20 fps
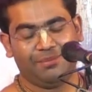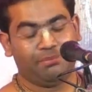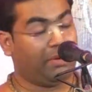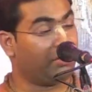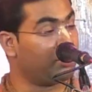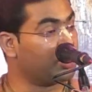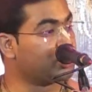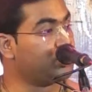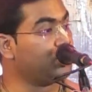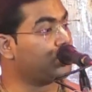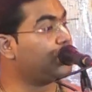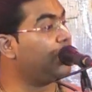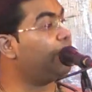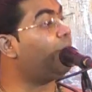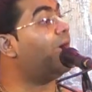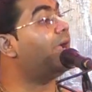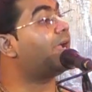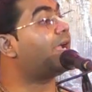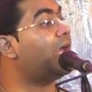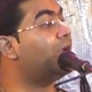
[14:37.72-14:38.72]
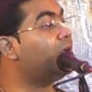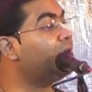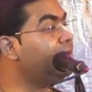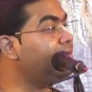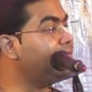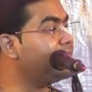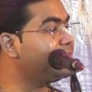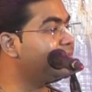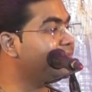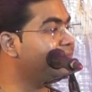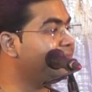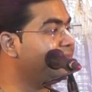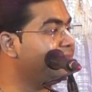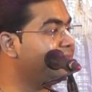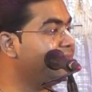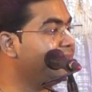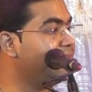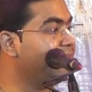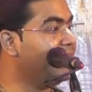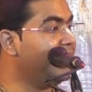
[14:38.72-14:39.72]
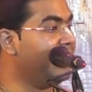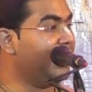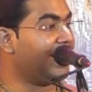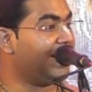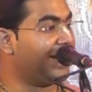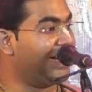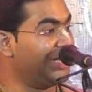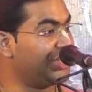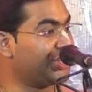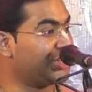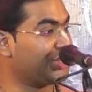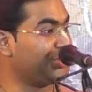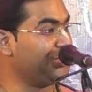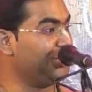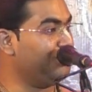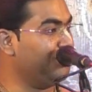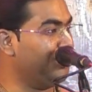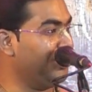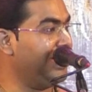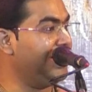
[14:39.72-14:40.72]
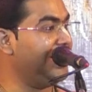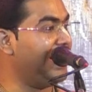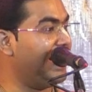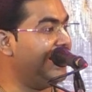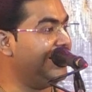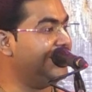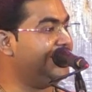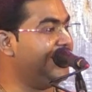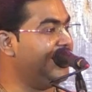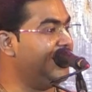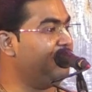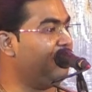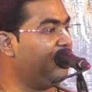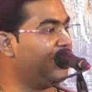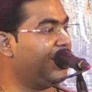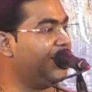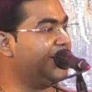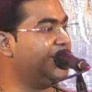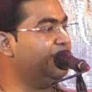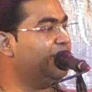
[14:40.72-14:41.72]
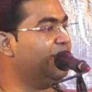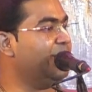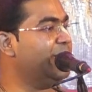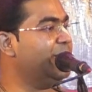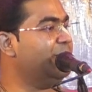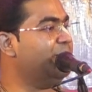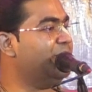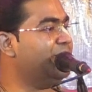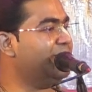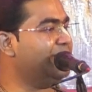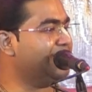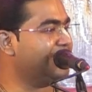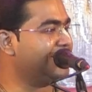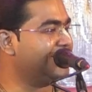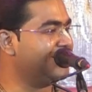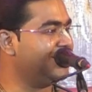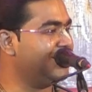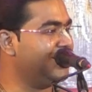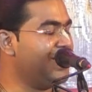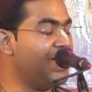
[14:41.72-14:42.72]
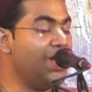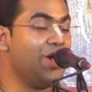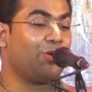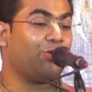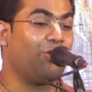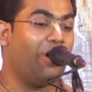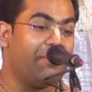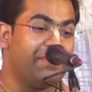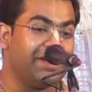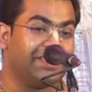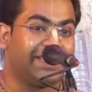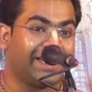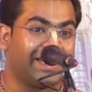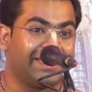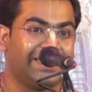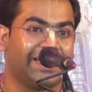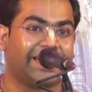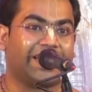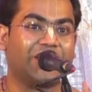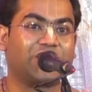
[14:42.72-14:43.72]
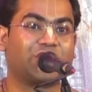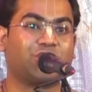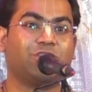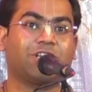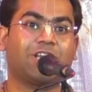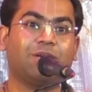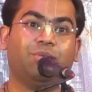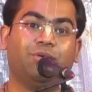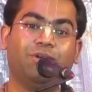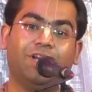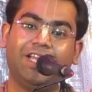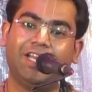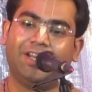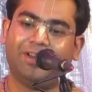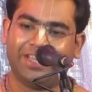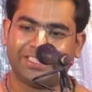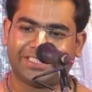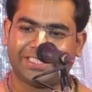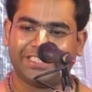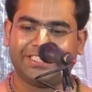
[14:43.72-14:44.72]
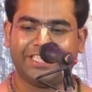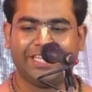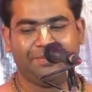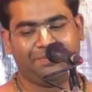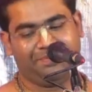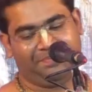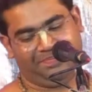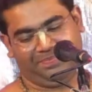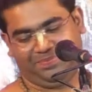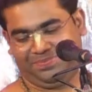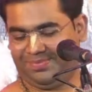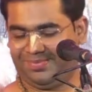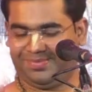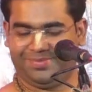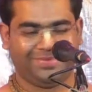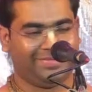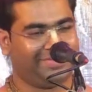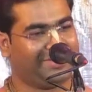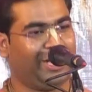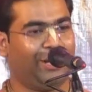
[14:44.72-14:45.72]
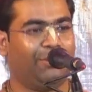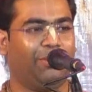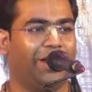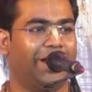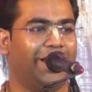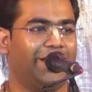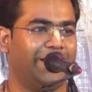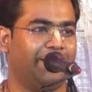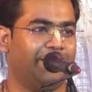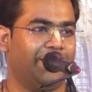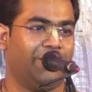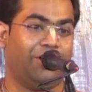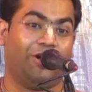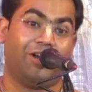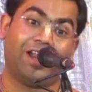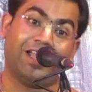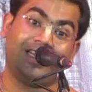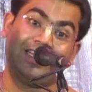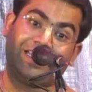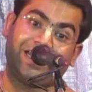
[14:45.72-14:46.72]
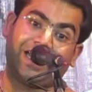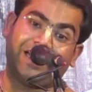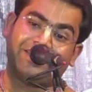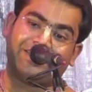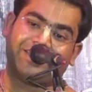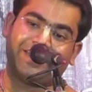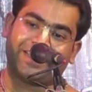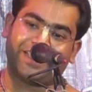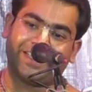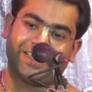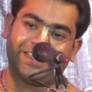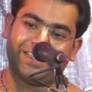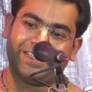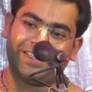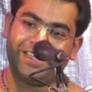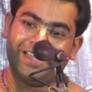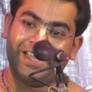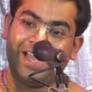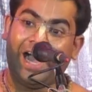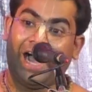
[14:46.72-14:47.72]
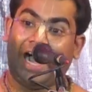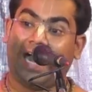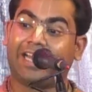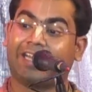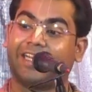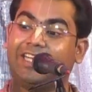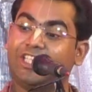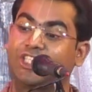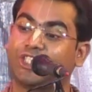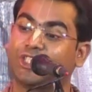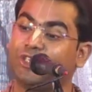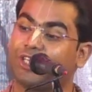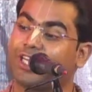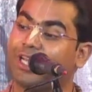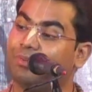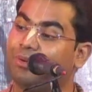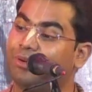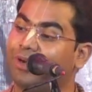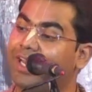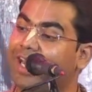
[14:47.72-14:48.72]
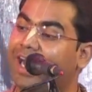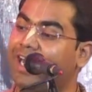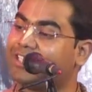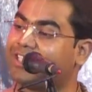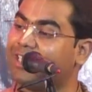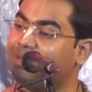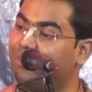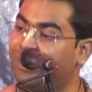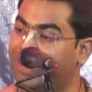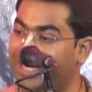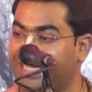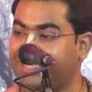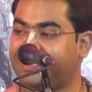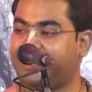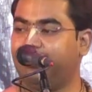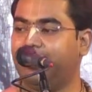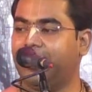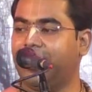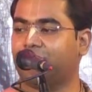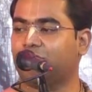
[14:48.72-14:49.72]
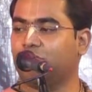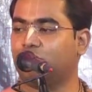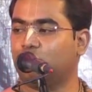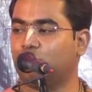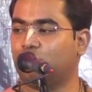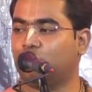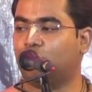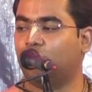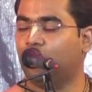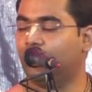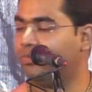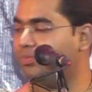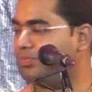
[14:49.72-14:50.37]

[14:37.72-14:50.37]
মানুষ দুঃখ পায় কেন কৃষ্ণ ভুলি এই জীব অনাদি বহির্মুখ কবে থেকে যে কৃষ্ণকে ভুলে রয়েছে জীব তা বলা যাবে না অনাদিকাল থেকে আর কৃষ্ণকে ভুলে আছে বলেই জীবের এত দুঃখ